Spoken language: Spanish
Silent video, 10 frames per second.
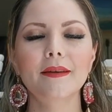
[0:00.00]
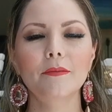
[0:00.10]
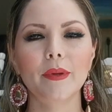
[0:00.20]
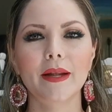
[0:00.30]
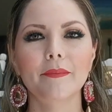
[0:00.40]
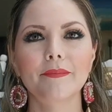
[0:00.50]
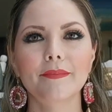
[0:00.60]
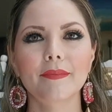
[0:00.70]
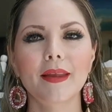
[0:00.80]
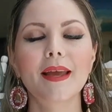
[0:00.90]
respira.
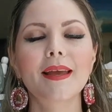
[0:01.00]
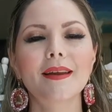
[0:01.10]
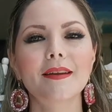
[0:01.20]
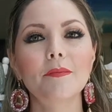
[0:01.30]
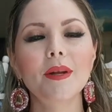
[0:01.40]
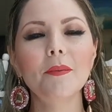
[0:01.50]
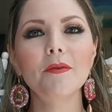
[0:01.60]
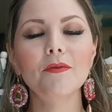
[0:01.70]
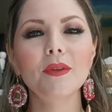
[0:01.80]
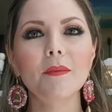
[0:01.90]
Respira
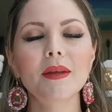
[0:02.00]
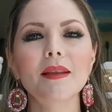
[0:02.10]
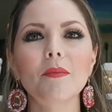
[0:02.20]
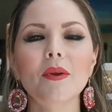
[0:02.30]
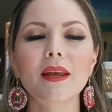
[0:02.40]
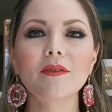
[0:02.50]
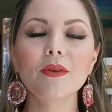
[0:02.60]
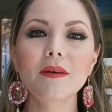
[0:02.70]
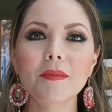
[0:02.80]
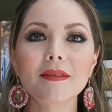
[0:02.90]
profundamente porque
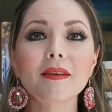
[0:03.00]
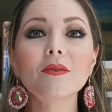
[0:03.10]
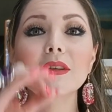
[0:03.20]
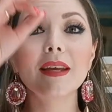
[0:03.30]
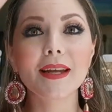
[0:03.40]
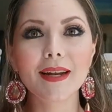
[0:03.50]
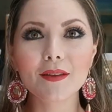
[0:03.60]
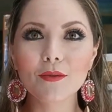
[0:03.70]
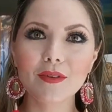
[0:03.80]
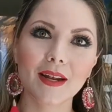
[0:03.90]
eso además de
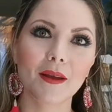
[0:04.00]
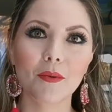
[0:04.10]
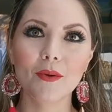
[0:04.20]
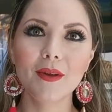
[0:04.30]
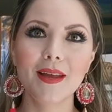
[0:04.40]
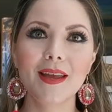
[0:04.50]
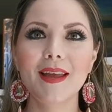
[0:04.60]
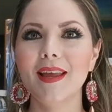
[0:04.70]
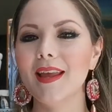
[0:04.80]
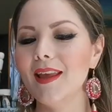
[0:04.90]
oxigenar tu cerebro,
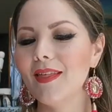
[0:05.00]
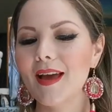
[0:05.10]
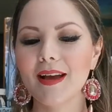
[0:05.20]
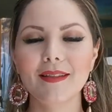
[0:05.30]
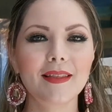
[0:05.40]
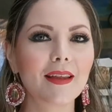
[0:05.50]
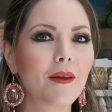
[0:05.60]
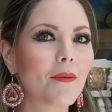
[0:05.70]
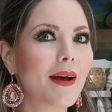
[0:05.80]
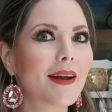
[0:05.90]
y de
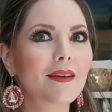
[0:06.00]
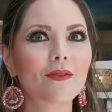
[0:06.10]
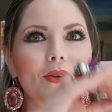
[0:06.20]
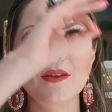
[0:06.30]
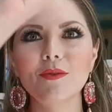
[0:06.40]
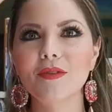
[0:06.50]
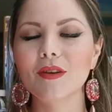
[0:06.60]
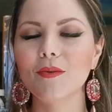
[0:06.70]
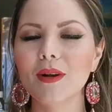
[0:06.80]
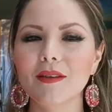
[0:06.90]
activar toda tu
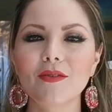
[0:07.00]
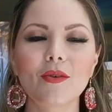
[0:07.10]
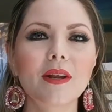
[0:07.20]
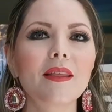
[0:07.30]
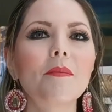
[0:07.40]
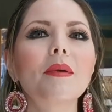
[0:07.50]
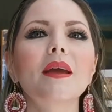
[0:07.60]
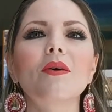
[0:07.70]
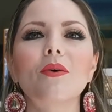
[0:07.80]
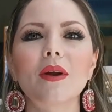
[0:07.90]
circulación y de
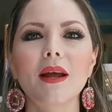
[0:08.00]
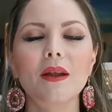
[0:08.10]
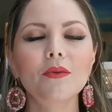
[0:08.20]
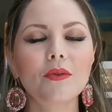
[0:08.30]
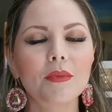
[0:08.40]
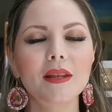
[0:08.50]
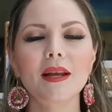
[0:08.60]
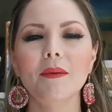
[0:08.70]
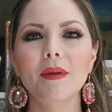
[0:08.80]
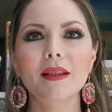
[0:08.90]
mejorar
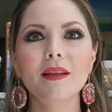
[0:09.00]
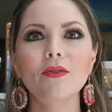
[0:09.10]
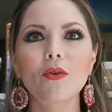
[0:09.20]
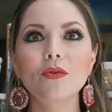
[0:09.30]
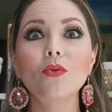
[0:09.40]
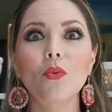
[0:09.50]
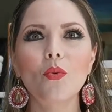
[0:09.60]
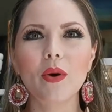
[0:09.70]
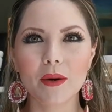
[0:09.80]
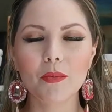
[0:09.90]
automáticamente todo tu
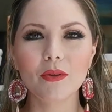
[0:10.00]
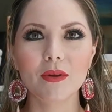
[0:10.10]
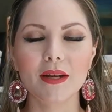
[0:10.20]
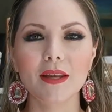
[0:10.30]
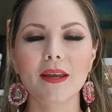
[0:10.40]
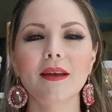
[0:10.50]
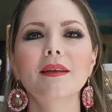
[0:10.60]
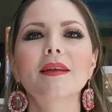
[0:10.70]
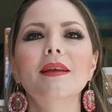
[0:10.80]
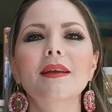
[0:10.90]
cuerpo y tu energía.